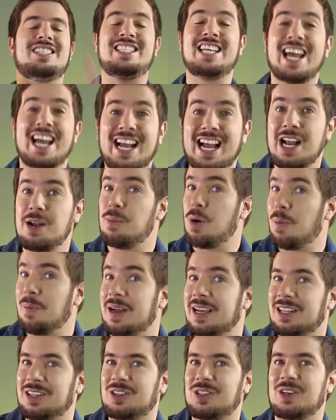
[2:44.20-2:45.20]
llega el
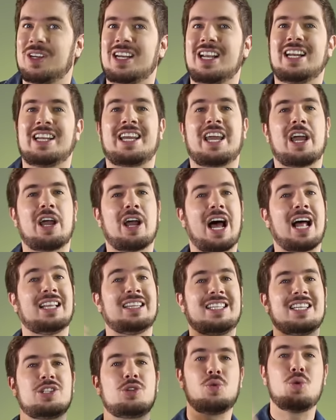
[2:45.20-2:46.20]
momento en el que
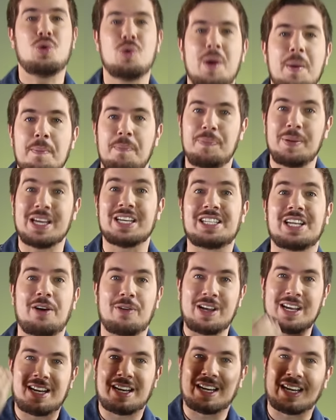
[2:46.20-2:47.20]
antes uno empieza a
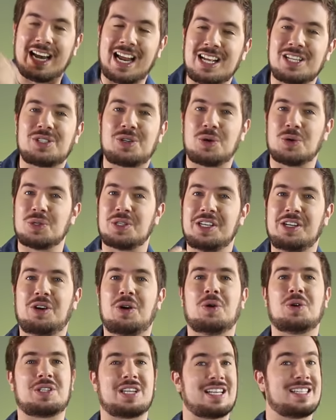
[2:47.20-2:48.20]
ver rasgos y
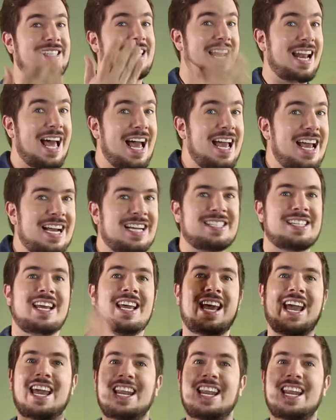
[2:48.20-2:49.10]
cosas de la ex